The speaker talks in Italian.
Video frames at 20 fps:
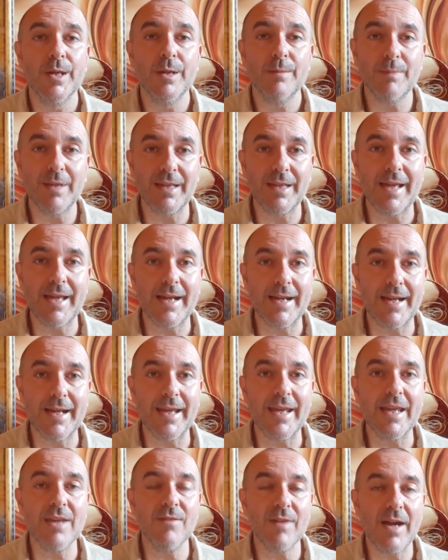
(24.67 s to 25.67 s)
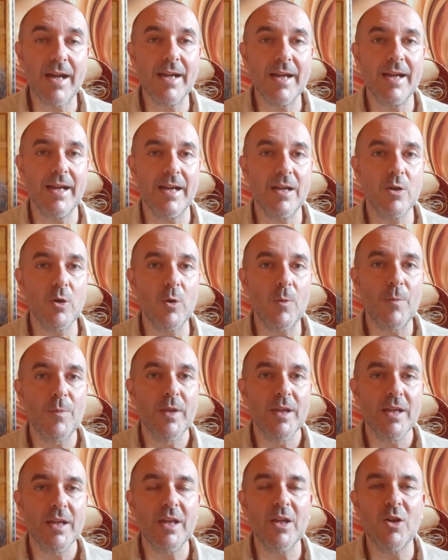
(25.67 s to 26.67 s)
Miriana e Ivanka hanno
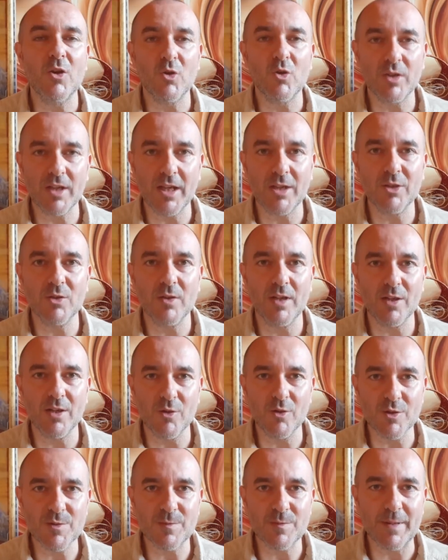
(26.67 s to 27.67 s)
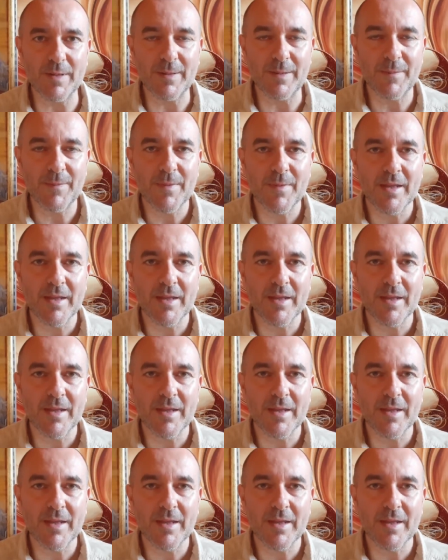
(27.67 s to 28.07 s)
incontrato la Gospa